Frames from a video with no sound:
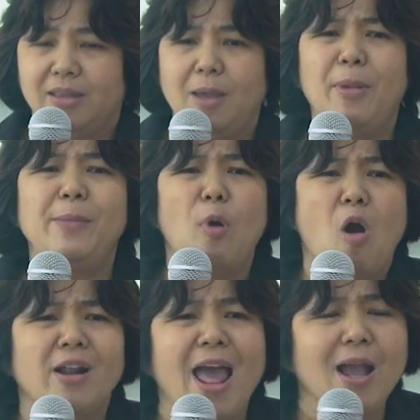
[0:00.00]
แต่มันบ
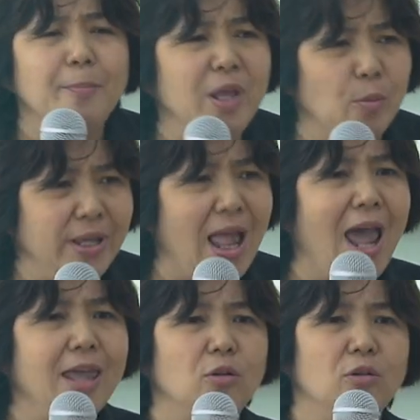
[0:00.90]
อกรักคำเดียวไม่
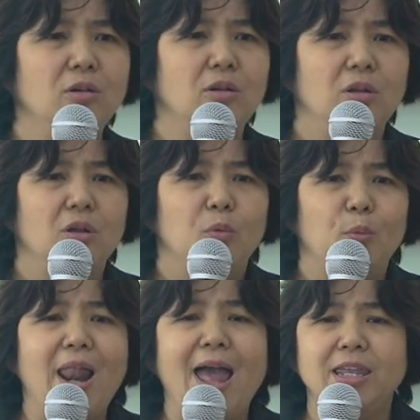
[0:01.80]
ได้เนาะ
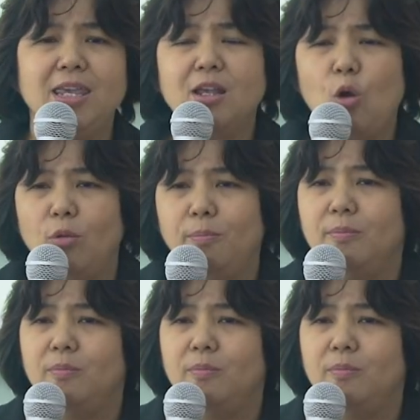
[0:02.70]
เวลาที่คน